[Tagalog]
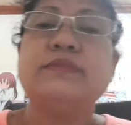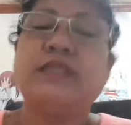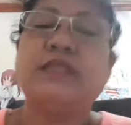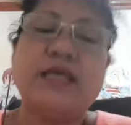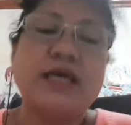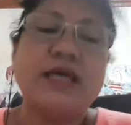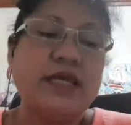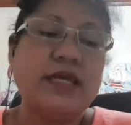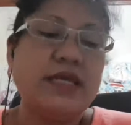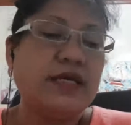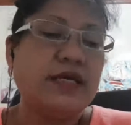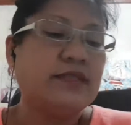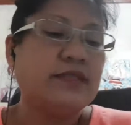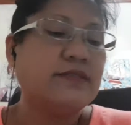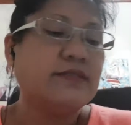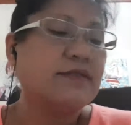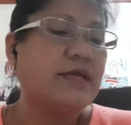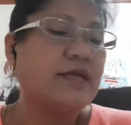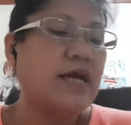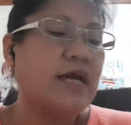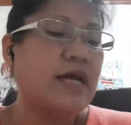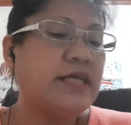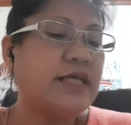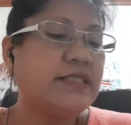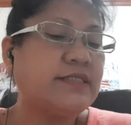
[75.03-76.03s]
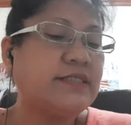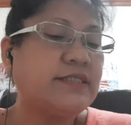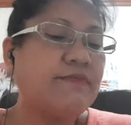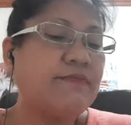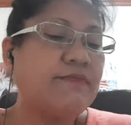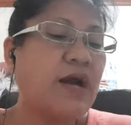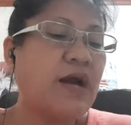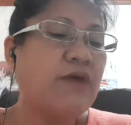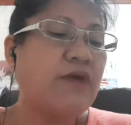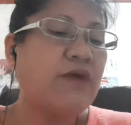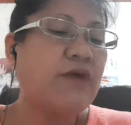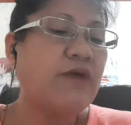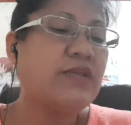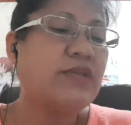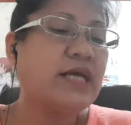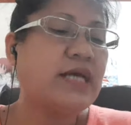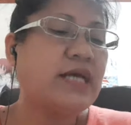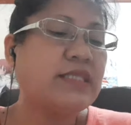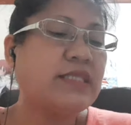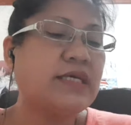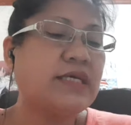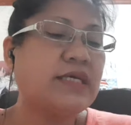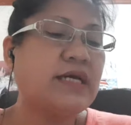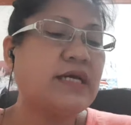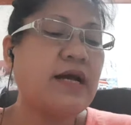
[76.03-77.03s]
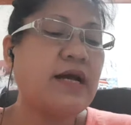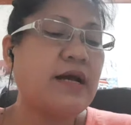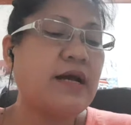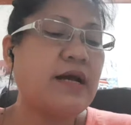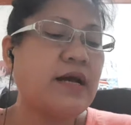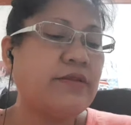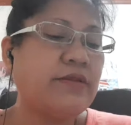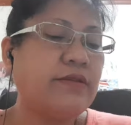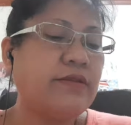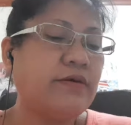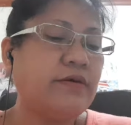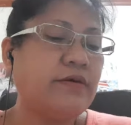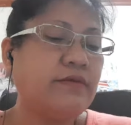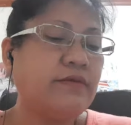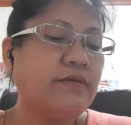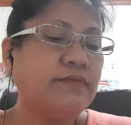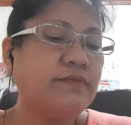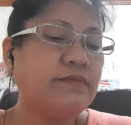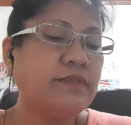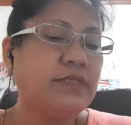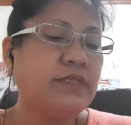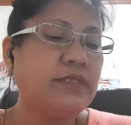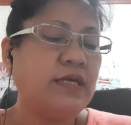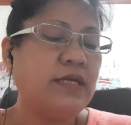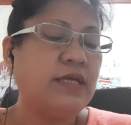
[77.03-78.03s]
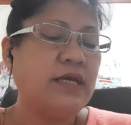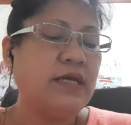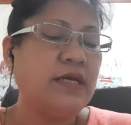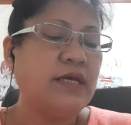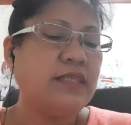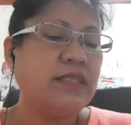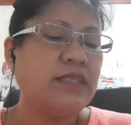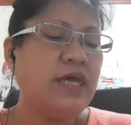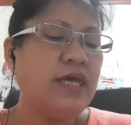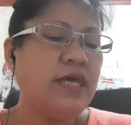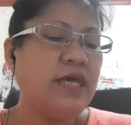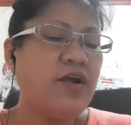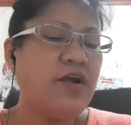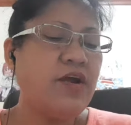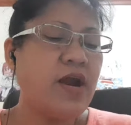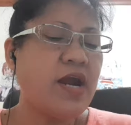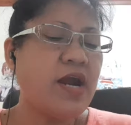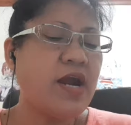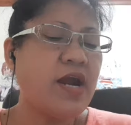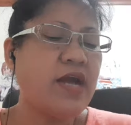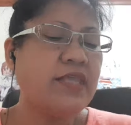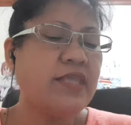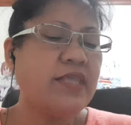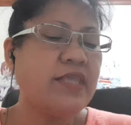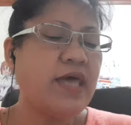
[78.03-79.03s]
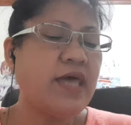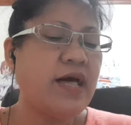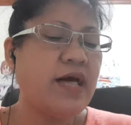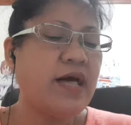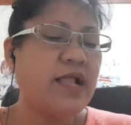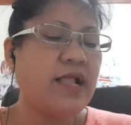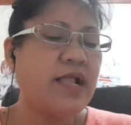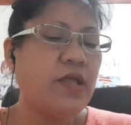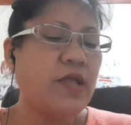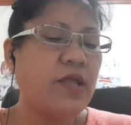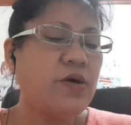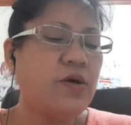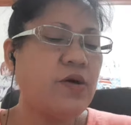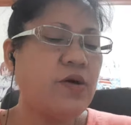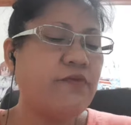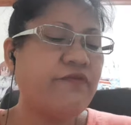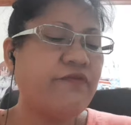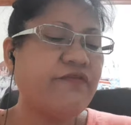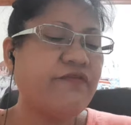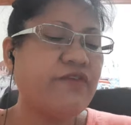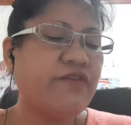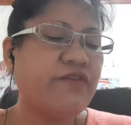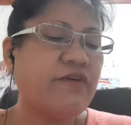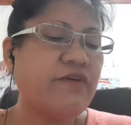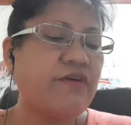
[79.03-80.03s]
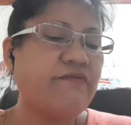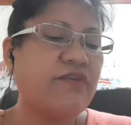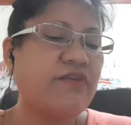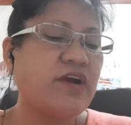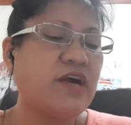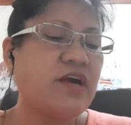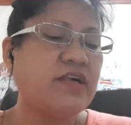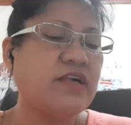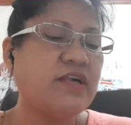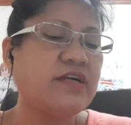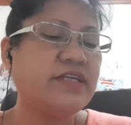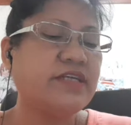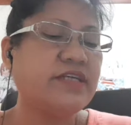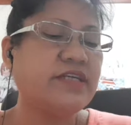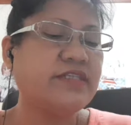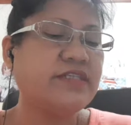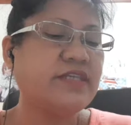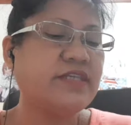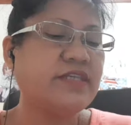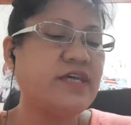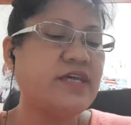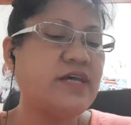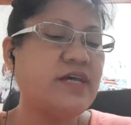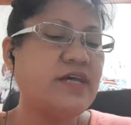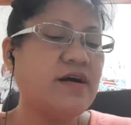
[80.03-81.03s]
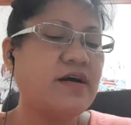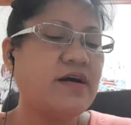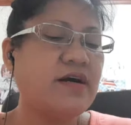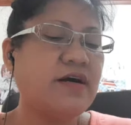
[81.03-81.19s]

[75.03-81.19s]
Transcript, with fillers: Ayan, guys, bago natin kaya, ano, Dear Heart, hello from Carl Garcia.